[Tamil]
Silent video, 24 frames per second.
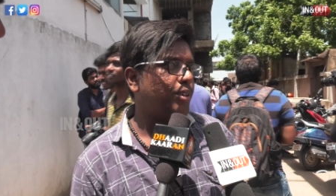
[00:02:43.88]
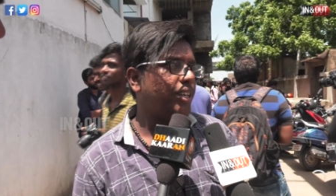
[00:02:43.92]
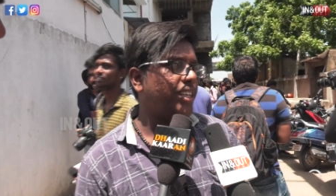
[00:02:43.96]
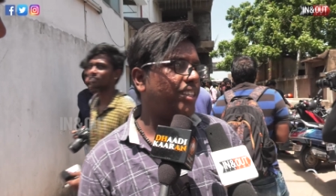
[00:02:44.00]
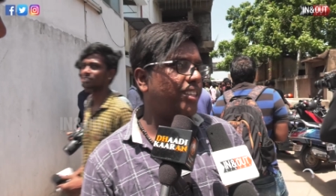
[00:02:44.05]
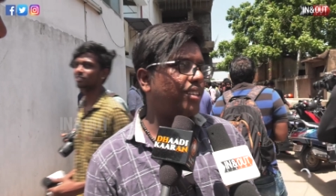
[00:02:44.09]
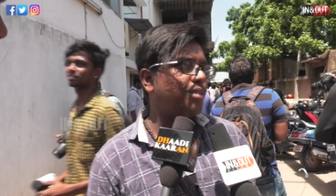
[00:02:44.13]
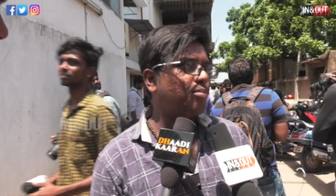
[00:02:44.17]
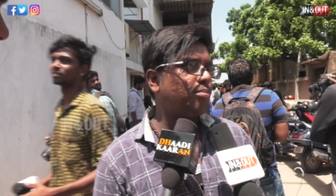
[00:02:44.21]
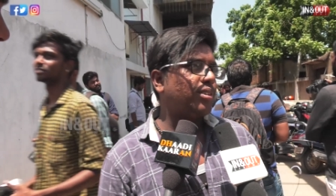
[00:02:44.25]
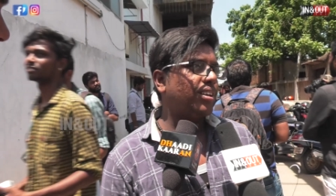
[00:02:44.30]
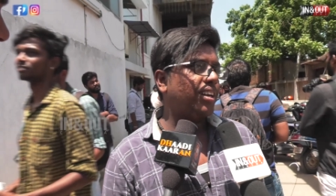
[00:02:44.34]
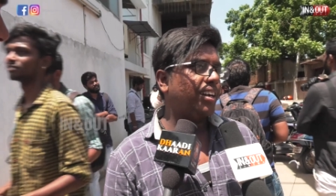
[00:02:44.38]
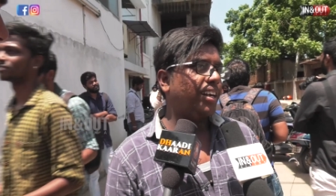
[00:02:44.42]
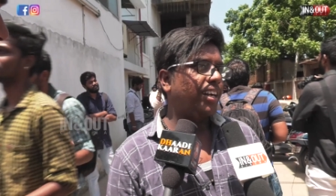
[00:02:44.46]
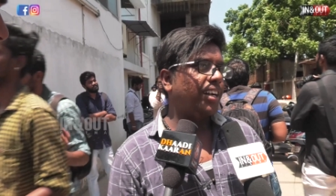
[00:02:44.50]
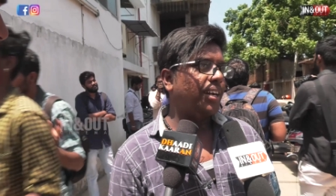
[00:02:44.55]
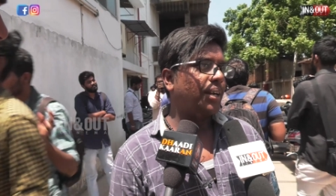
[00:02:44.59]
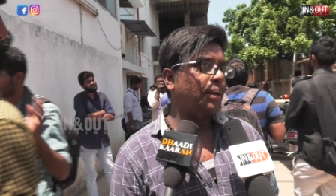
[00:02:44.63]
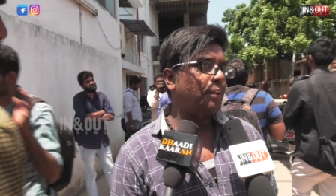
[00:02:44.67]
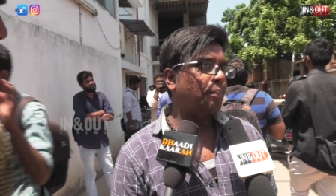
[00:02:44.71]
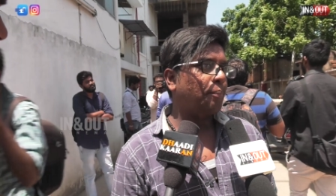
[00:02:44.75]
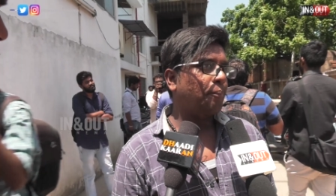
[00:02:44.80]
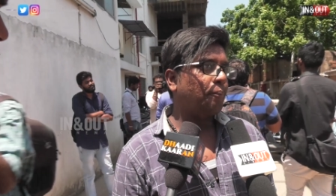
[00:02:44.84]
போய் எடுத்துகிட்டு போகிறாங்க
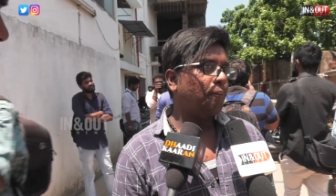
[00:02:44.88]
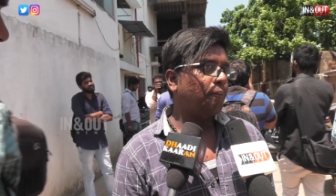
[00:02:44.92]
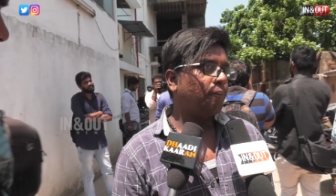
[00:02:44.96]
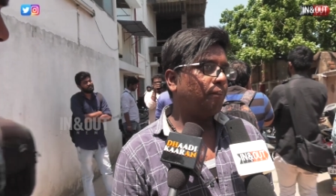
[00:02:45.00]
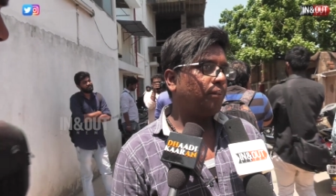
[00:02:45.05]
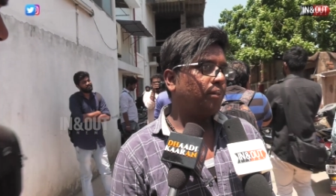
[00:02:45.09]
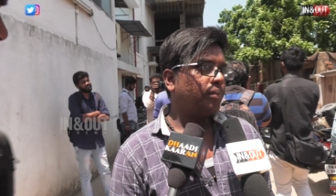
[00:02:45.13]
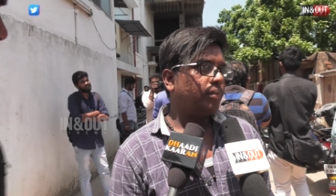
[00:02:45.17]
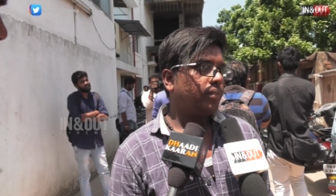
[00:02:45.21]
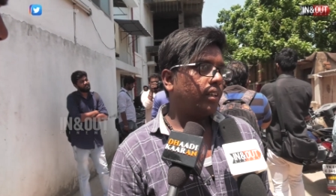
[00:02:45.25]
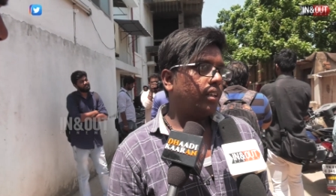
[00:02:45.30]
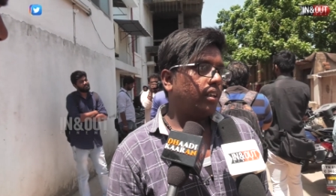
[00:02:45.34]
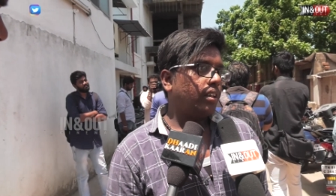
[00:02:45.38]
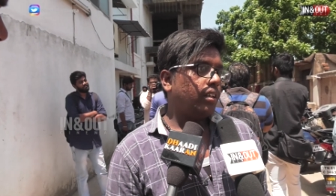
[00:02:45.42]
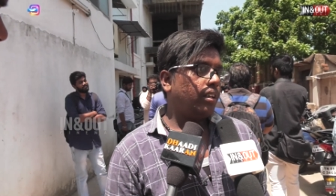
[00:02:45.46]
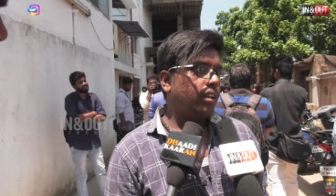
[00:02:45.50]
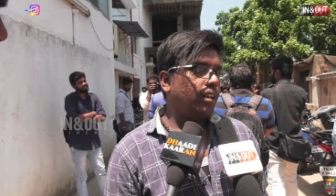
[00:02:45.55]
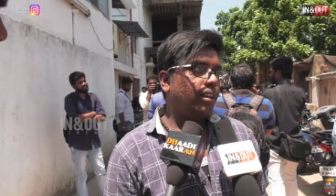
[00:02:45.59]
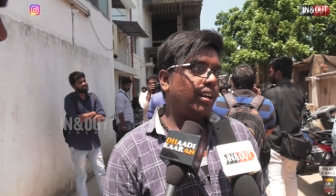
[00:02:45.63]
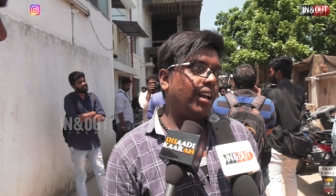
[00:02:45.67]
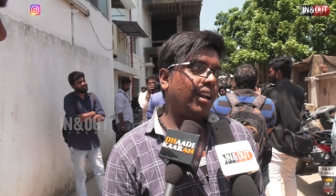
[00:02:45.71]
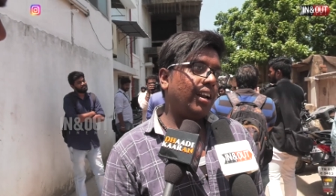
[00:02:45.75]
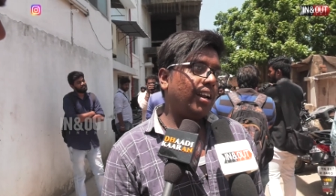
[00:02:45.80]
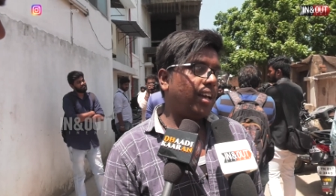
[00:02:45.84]

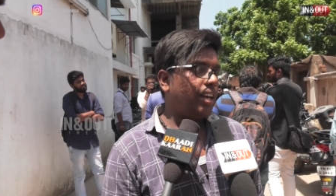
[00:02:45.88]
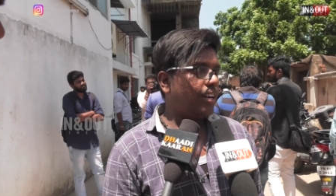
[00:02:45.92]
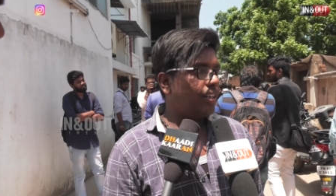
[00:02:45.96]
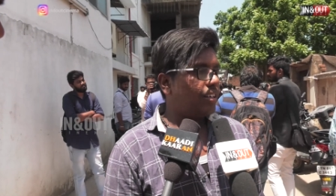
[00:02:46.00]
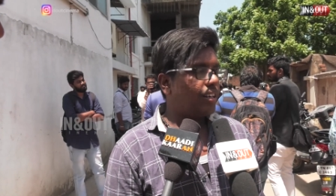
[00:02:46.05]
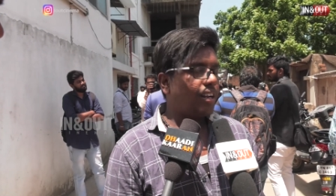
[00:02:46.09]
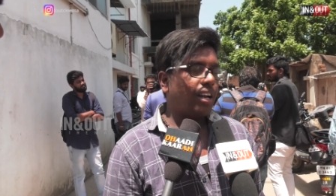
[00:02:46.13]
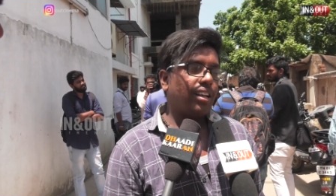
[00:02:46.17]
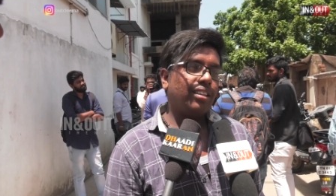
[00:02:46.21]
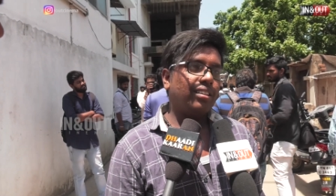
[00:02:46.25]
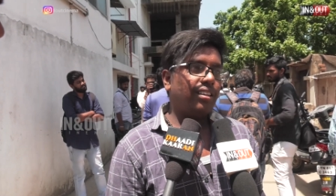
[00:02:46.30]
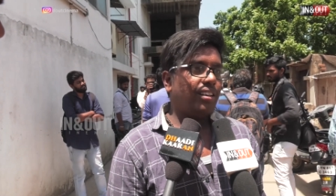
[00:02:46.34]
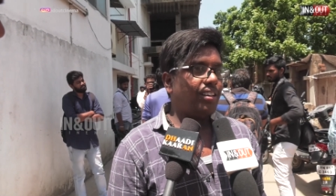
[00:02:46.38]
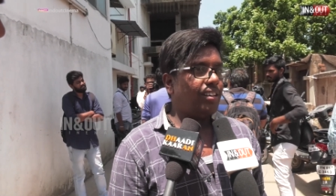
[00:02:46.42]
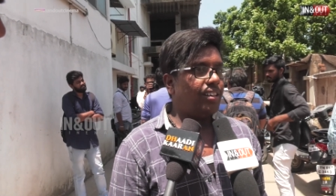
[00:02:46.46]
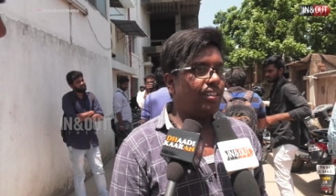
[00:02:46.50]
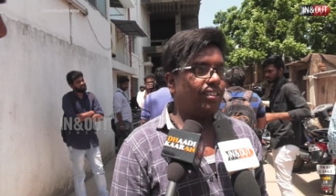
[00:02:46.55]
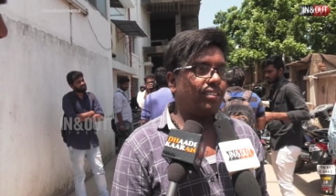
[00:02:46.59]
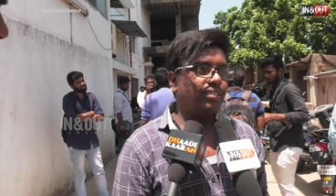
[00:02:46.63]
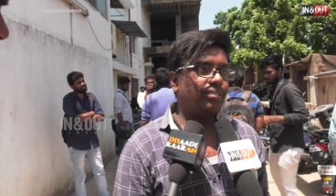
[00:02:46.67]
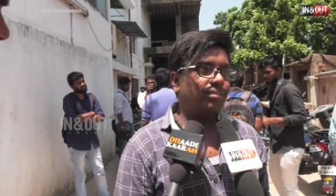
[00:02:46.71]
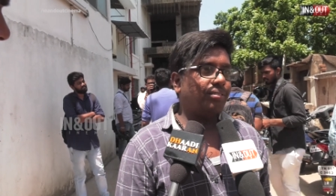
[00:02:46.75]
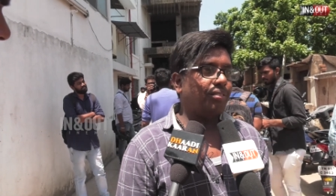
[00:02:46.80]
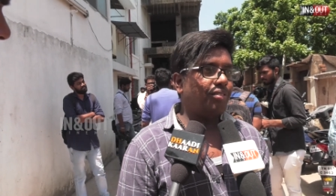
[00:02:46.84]
நல்லா இருக்குது அதெல்லாம்
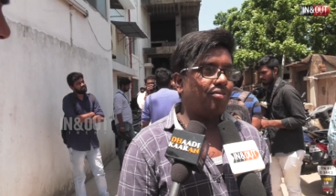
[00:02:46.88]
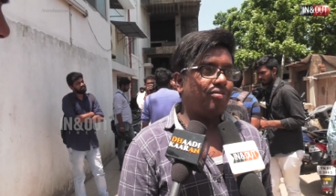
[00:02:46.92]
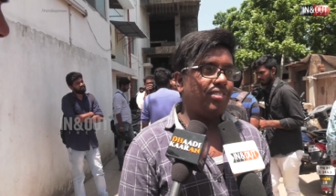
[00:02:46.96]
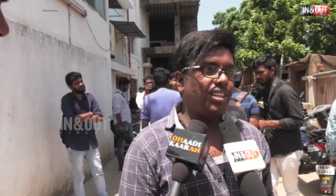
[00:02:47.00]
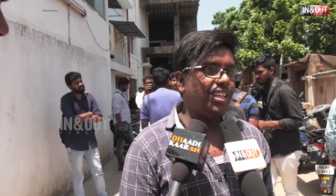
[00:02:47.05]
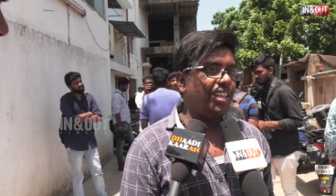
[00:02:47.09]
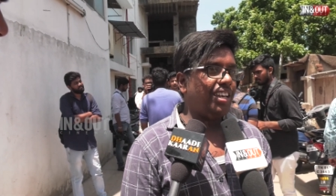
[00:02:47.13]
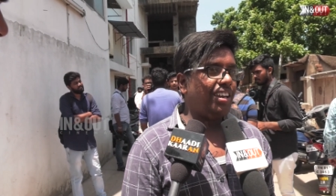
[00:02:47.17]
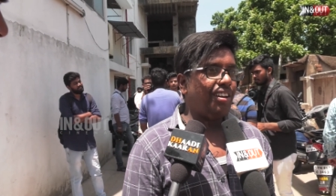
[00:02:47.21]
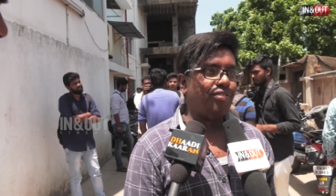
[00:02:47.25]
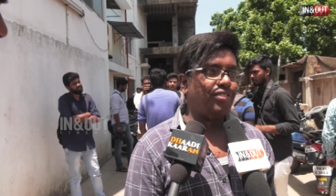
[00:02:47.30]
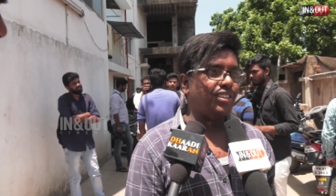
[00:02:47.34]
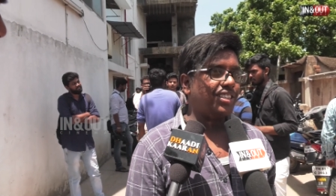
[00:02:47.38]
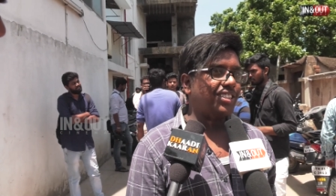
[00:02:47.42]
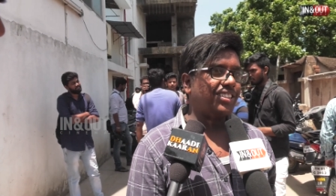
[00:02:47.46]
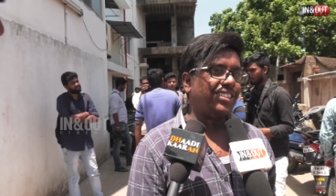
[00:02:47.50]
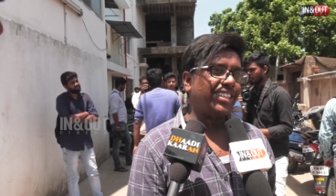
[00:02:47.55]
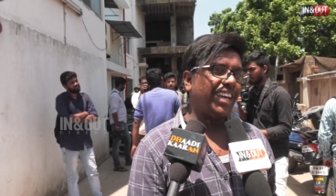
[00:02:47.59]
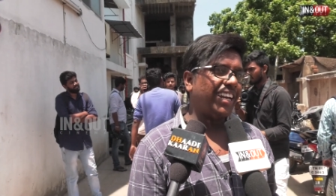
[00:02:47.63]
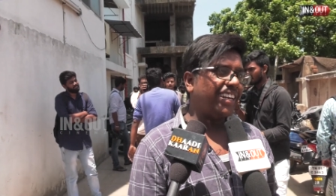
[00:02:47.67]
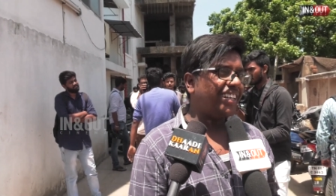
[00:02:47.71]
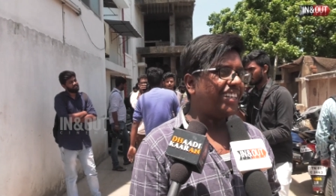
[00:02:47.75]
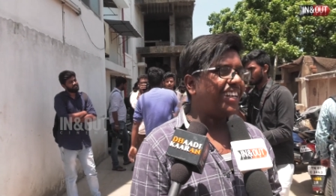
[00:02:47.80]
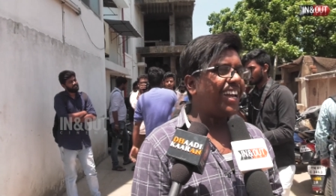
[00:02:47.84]
இருக்குது விஎஃப்
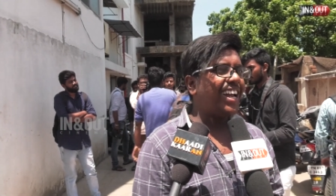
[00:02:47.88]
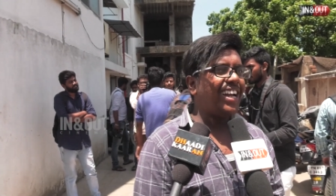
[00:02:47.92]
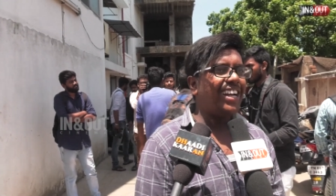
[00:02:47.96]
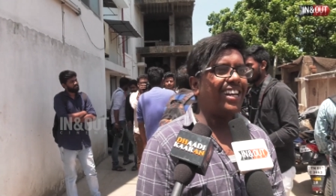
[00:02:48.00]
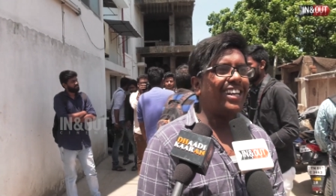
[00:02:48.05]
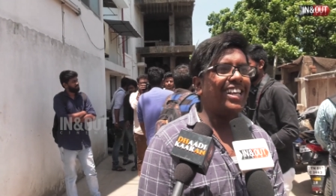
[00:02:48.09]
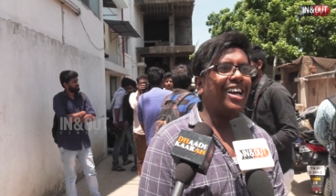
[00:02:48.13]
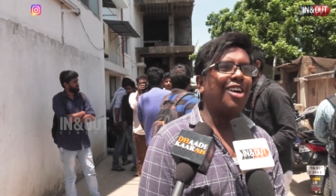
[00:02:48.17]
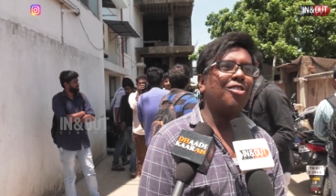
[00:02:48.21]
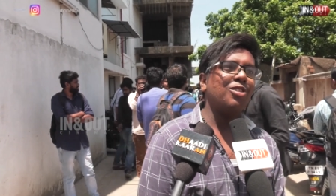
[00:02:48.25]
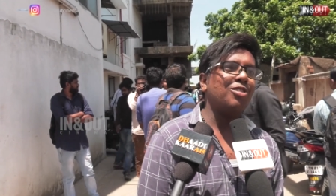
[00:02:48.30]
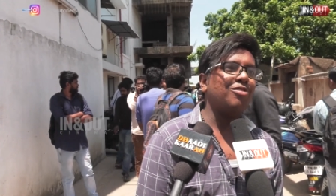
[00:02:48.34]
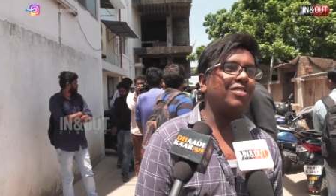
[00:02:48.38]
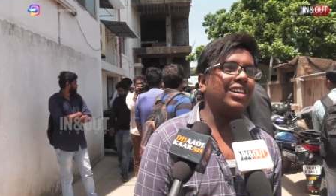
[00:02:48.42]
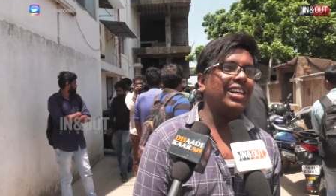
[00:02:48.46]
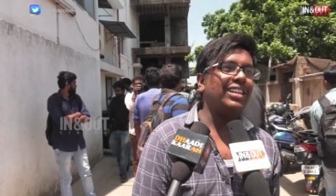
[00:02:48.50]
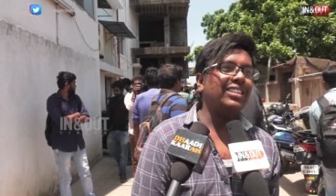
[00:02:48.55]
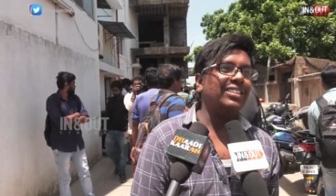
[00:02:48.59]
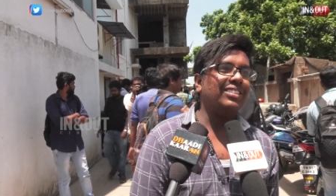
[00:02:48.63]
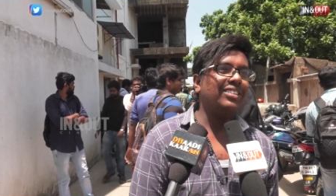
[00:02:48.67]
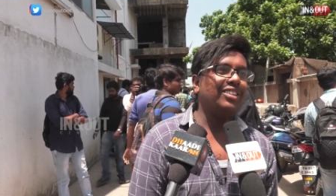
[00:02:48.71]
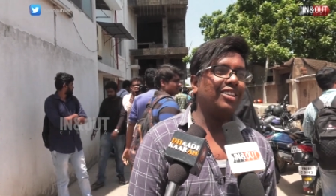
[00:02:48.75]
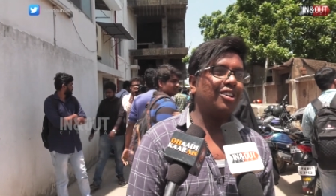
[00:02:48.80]
செட் ஆகலை அவ்வளோவா